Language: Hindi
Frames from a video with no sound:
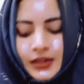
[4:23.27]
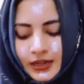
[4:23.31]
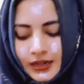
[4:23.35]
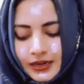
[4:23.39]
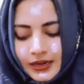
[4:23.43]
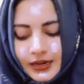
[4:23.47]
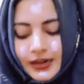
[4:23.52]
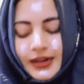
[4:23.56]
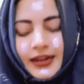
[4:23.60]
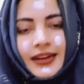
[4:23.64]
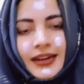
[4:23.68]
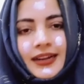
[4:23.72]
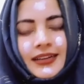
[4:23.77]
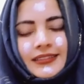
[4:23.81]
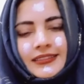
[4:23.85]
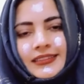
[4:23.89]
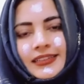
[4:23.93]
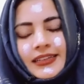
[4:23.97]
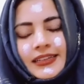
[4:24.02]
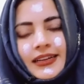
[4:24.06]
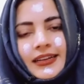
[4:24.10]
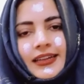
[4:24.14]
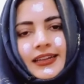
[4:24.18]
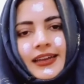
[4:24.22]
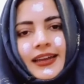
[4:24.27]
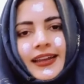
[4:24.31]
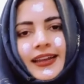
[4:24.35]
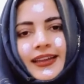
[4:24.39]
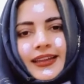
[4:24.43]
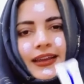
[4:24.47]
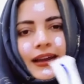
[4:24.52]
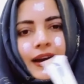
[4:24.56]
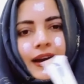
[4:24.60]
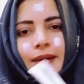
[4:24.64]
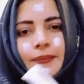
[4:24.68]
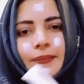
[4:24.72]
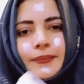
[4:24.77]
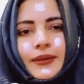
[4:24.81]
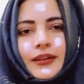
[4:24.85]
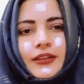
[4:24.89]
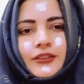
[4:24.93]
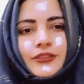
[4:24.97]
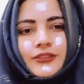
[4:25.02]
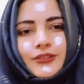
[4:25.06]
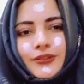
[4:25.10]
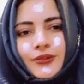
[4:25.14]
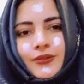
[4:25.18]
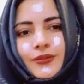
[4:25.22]
लगाने का तरीका क्या है कि आपने
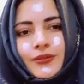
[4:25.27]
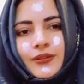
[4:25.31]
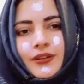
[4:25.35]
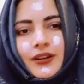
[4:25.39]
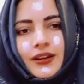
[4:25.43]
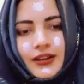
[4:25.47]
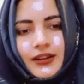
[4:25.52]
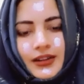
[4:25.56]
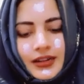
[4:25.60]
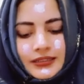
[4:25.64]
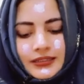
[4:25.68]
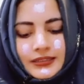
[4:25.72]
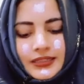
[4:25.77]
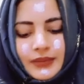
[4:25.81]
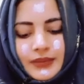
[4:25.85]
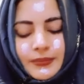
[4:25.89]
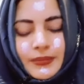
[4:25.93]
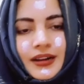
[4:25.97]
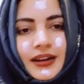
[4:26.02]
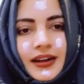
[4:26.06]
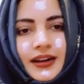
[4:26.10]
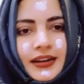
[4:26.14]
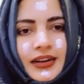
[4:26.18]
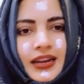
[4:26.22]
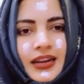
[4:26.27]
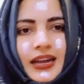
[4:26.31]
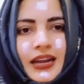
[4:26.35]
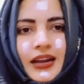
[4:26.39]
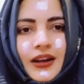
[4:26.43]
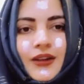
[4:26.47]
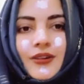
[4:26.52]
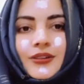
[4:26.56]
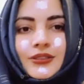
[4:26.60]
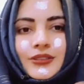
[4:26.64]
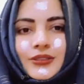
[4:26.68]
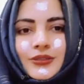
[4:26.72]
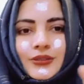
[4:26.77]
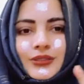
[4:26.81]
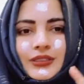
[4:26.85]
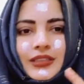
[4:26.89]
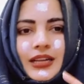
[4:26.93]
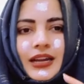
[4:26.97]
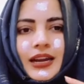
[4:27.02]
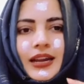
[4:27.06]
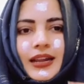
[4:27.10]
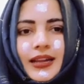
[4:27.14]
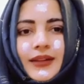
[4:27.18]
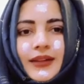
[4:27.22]
इसको रात टाइम लगाना है और सो
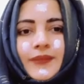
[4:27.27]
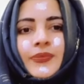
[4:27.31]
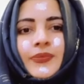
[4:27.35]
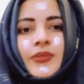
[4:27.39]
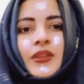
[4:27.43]
जाना है